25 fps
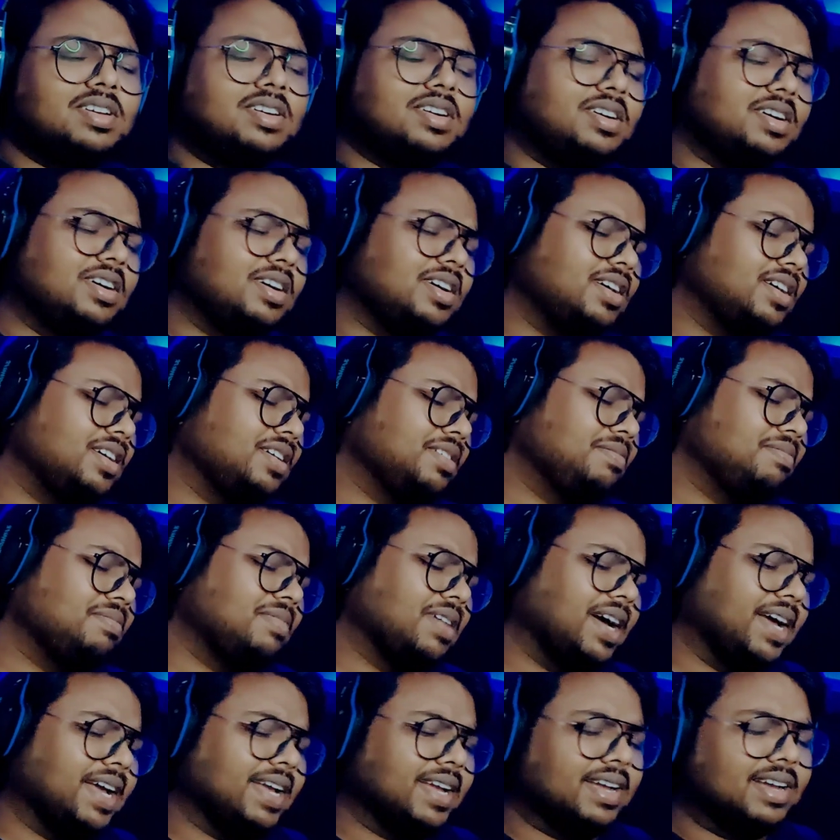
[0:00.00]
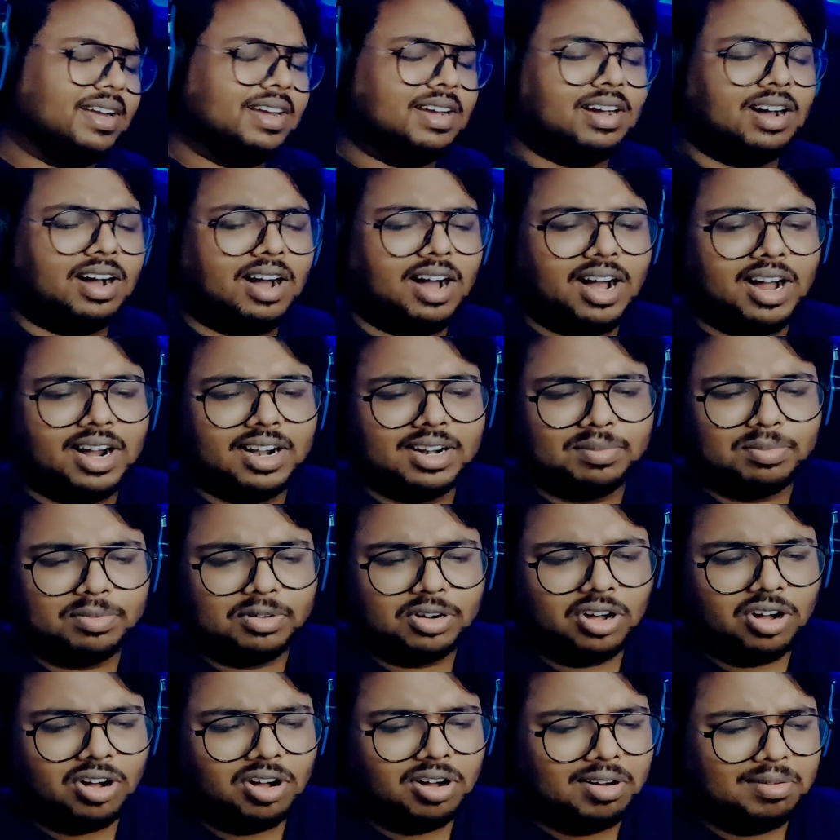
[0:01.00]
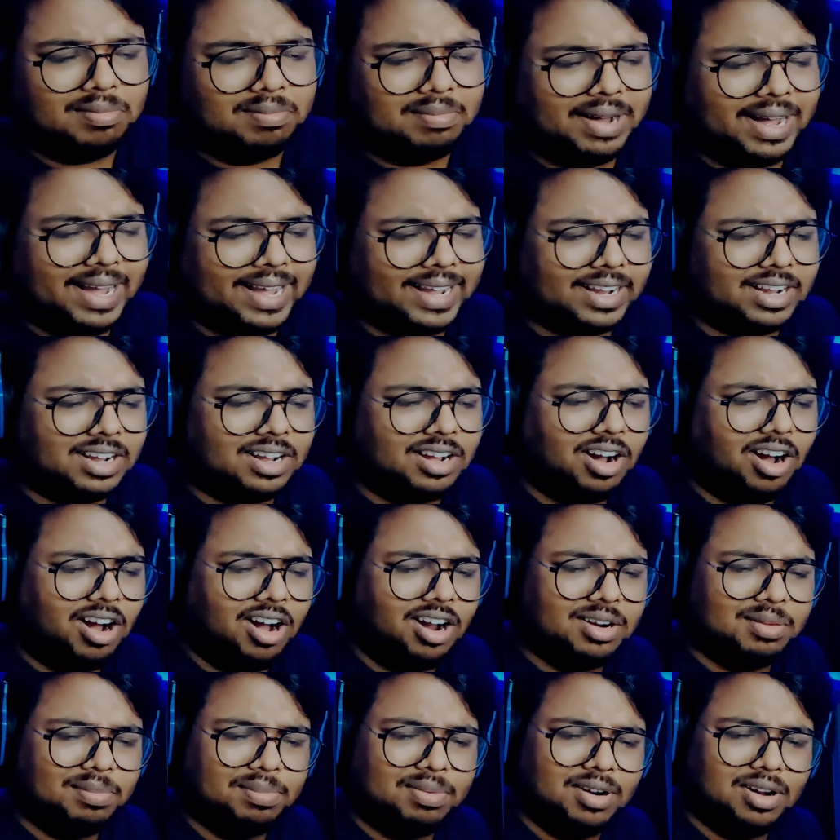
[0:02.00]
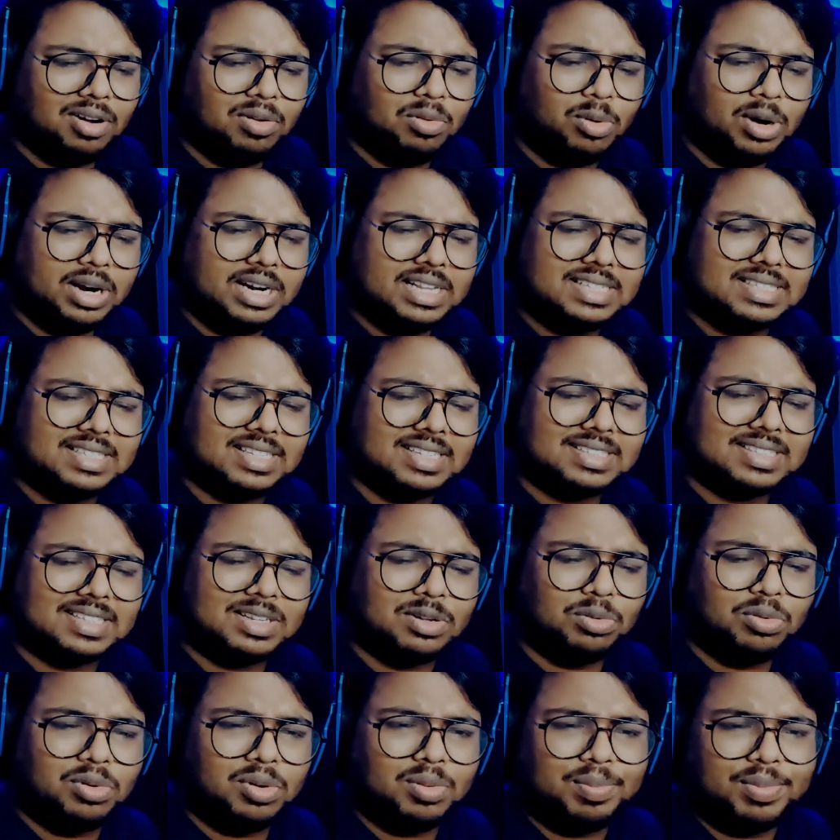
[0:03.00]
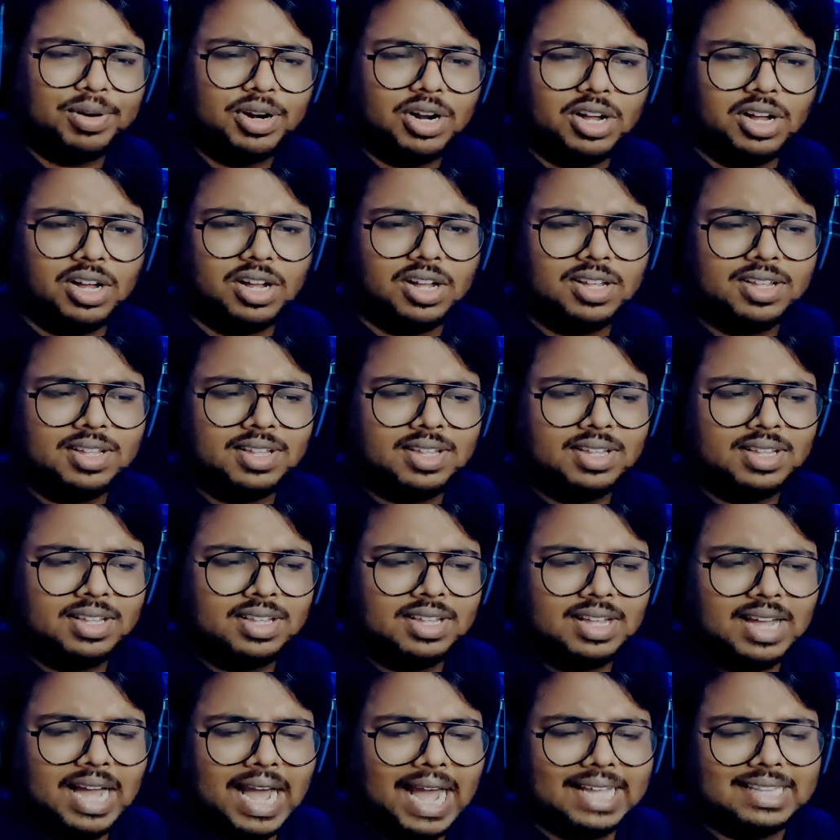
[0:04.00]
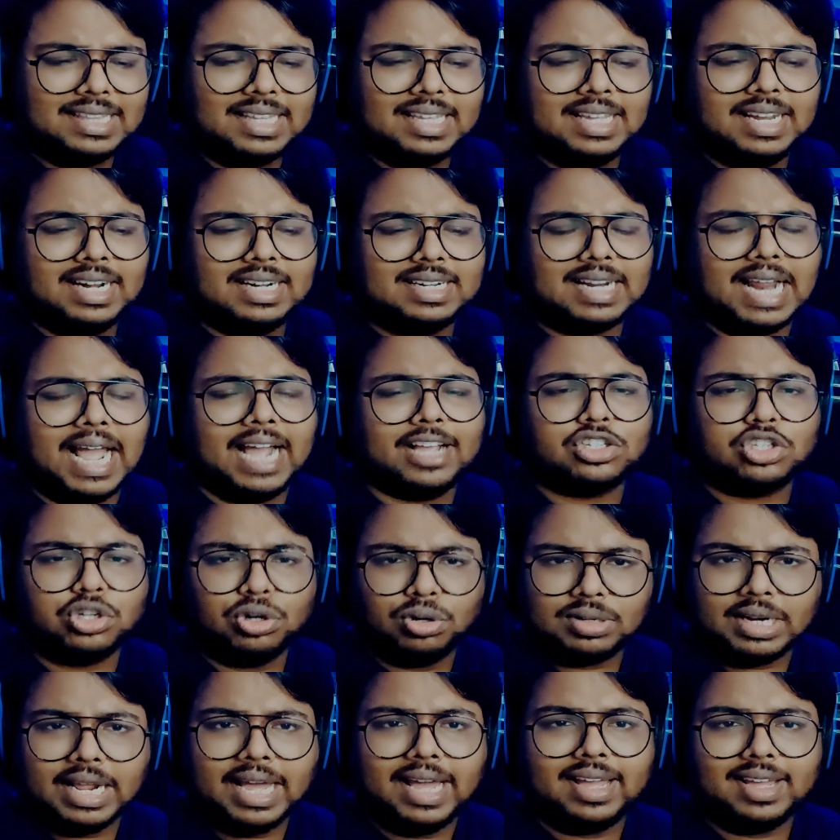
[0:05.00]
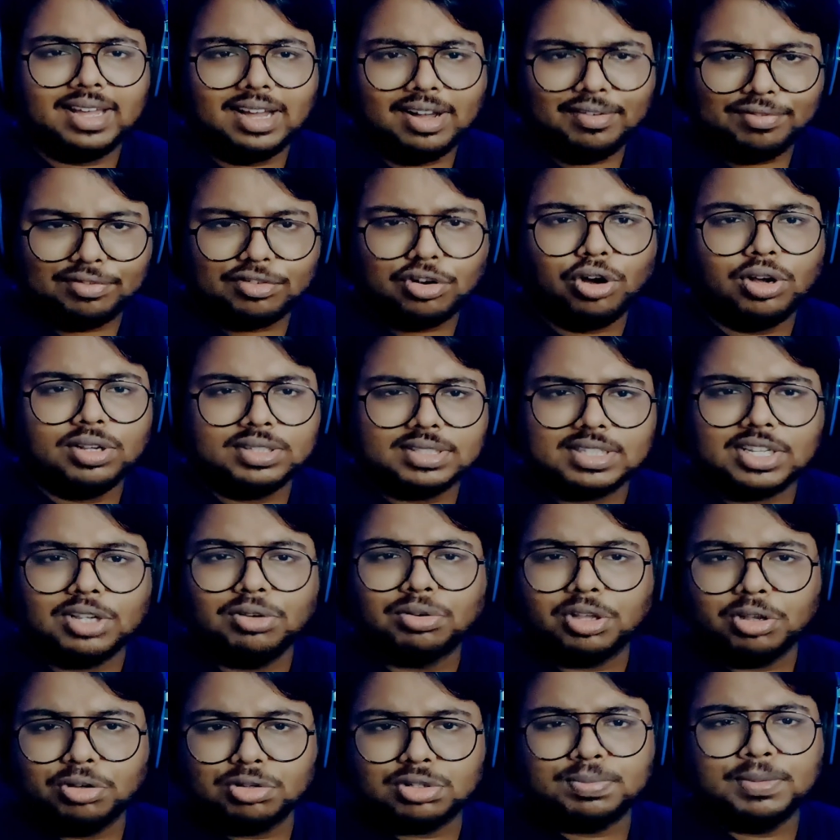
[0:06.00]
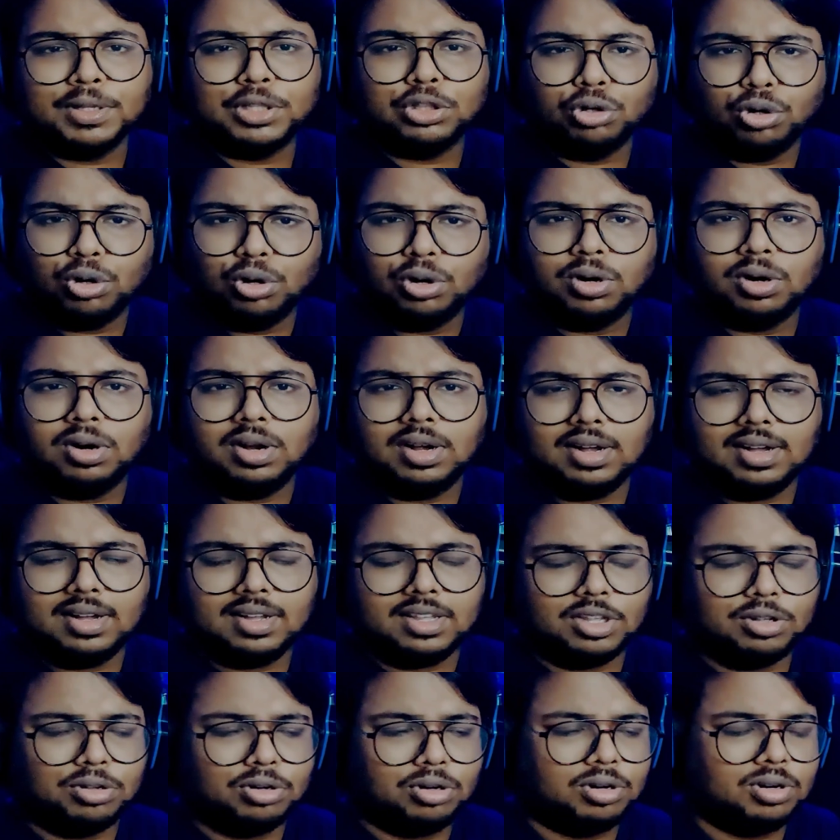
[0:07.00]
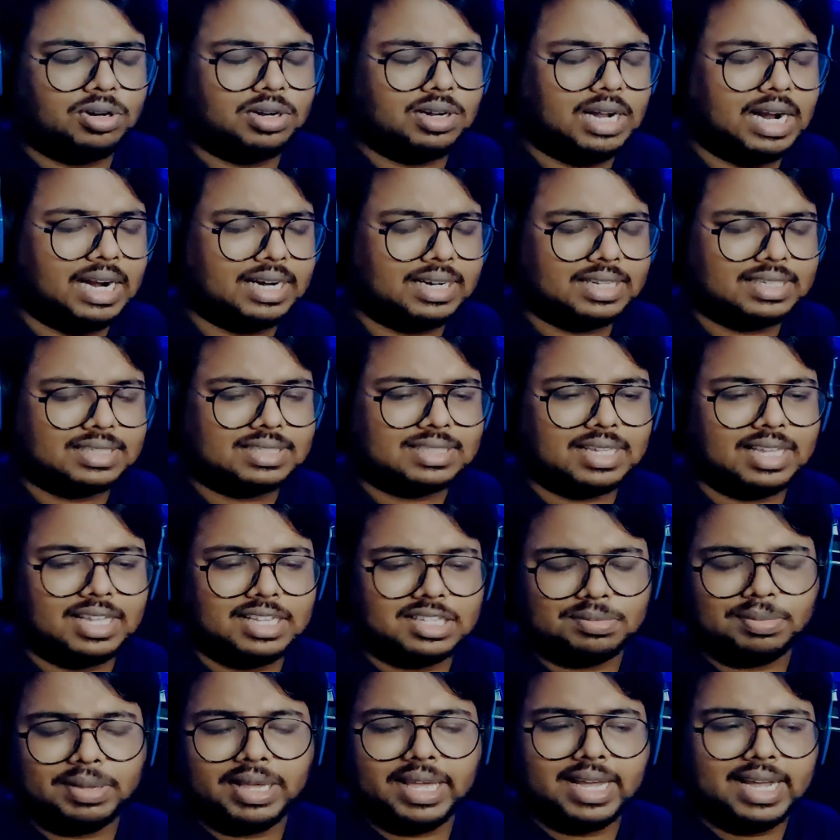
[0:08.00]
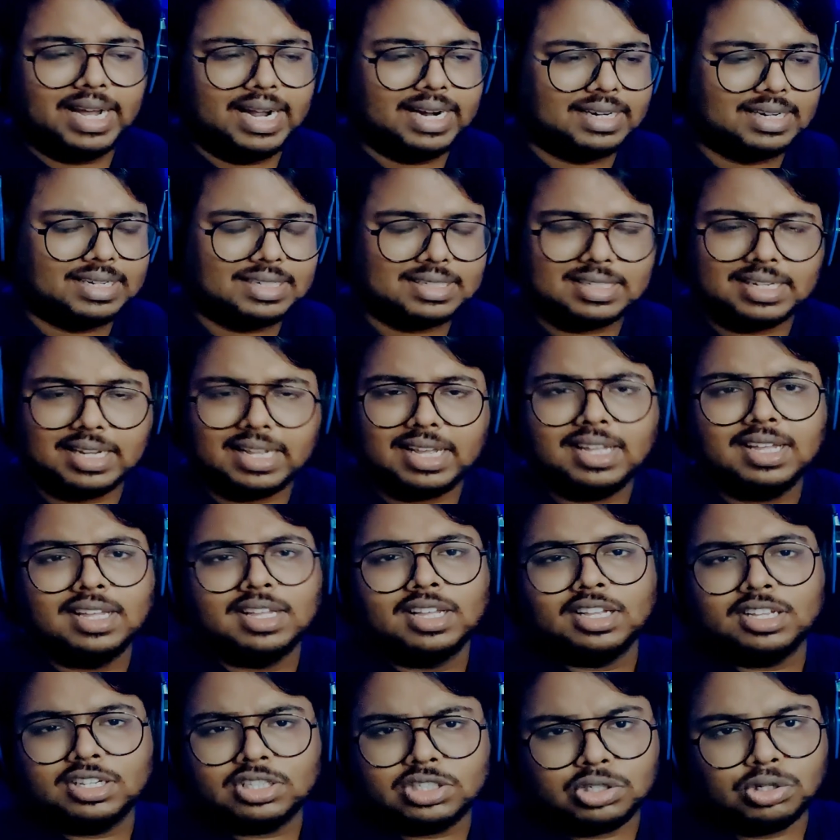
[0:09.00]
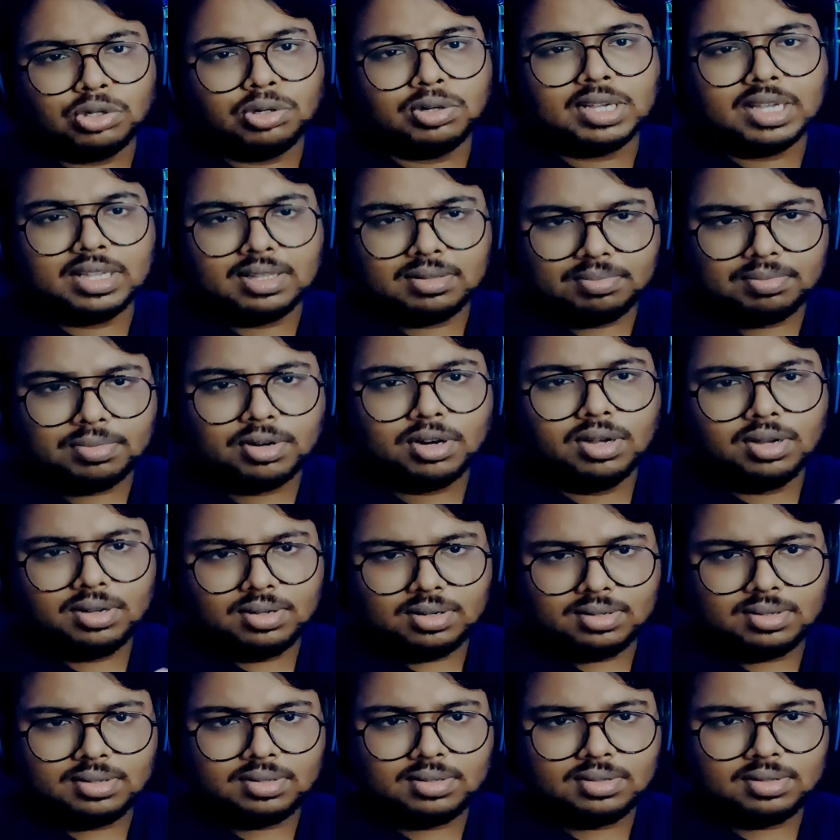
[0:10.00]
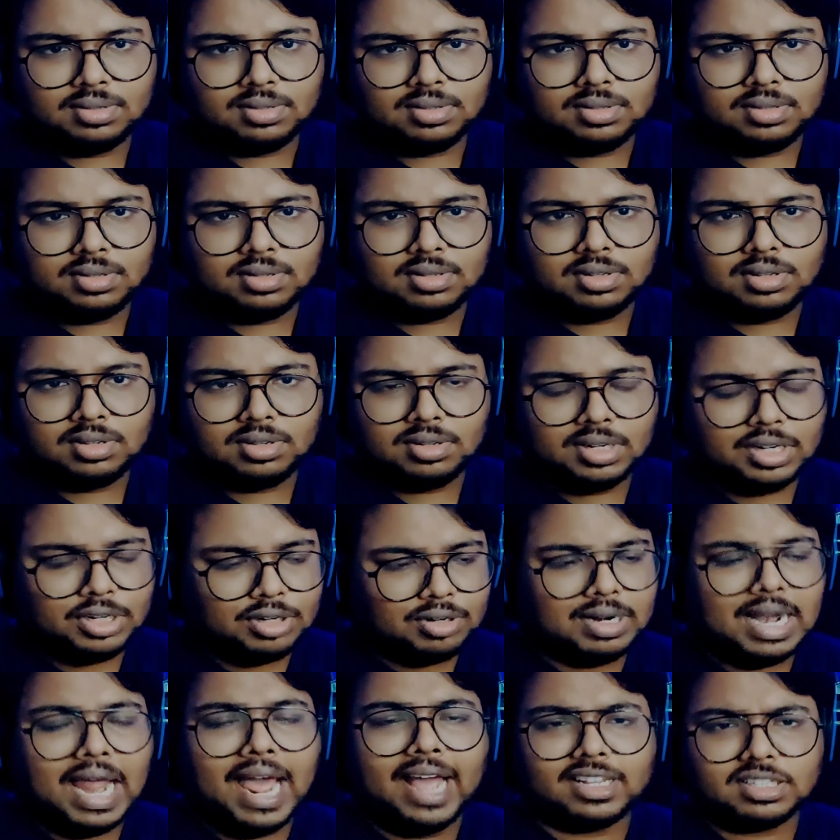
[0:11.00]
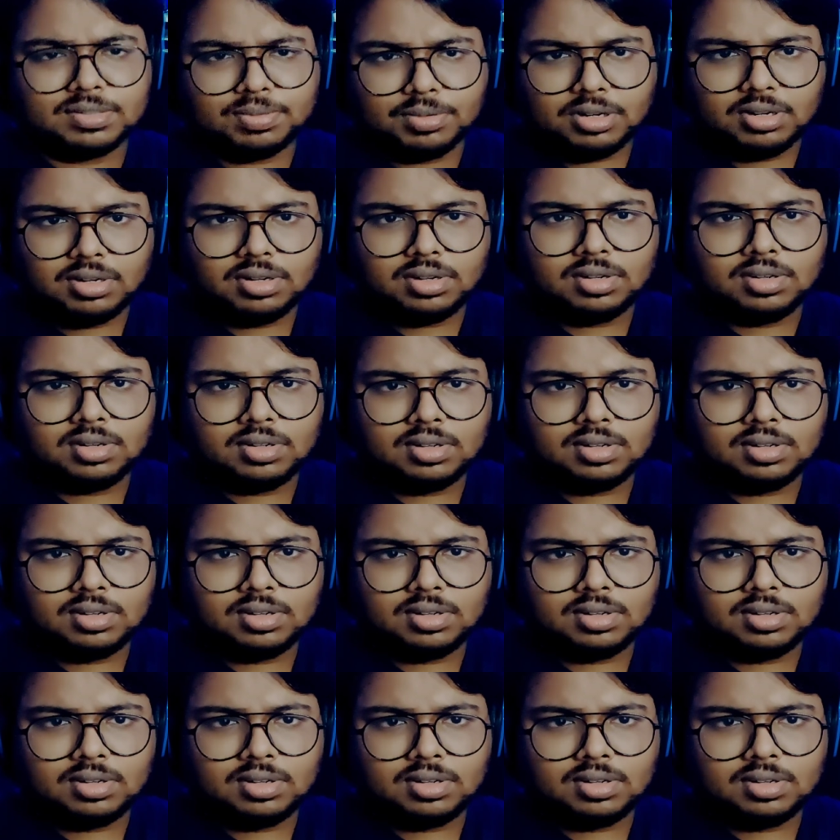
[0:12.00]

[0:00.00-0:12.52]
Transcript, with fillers: Oh my god, bro. Oh my god, bro. What is this, Wo, bro? आई थिंक ये ट्रैक छोटा है ऑफ कोर्स क्योंकि उसमें दो यू नो आर्टिस्ट थे इसमें एक आर्टिस्ट है सो कि ब्रो यू नीड रिलैक्स ब्रो